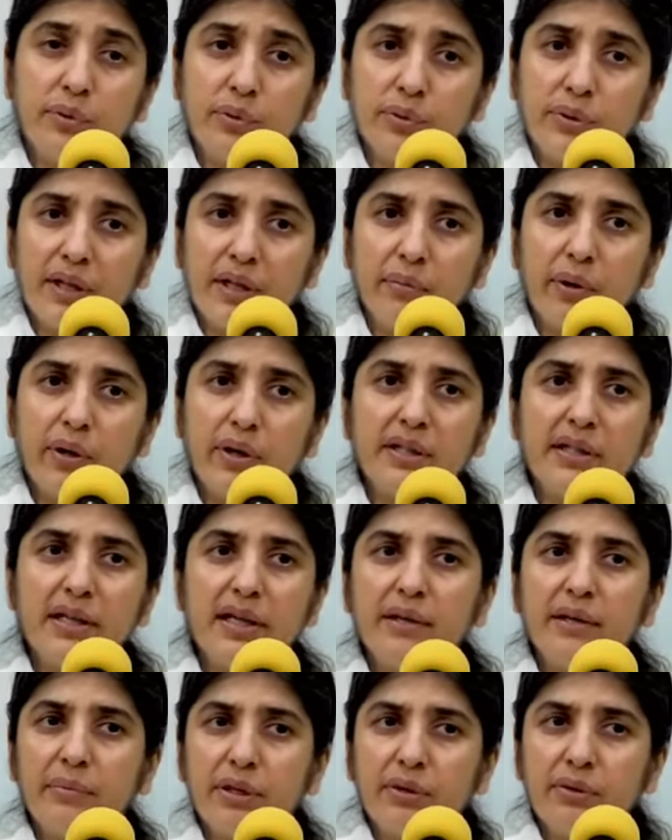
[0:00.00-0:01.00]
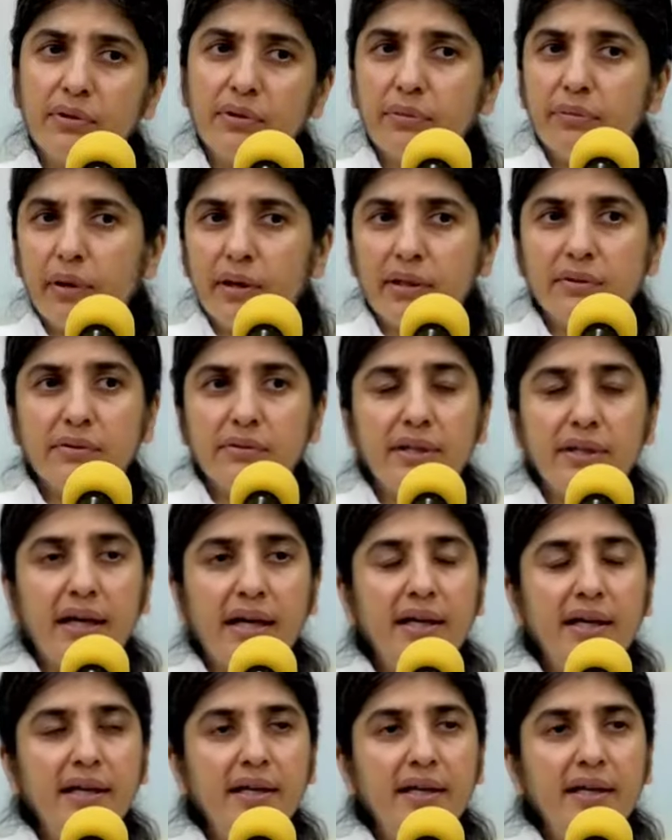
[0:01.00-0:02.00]
रोते बहुत हैं हमें दुख बहुत होता
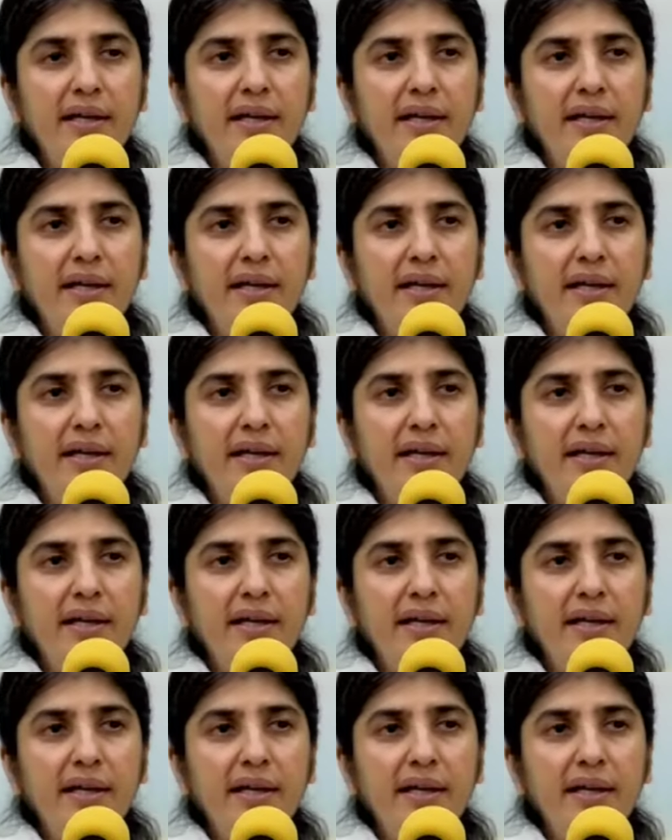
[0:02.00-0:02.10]
है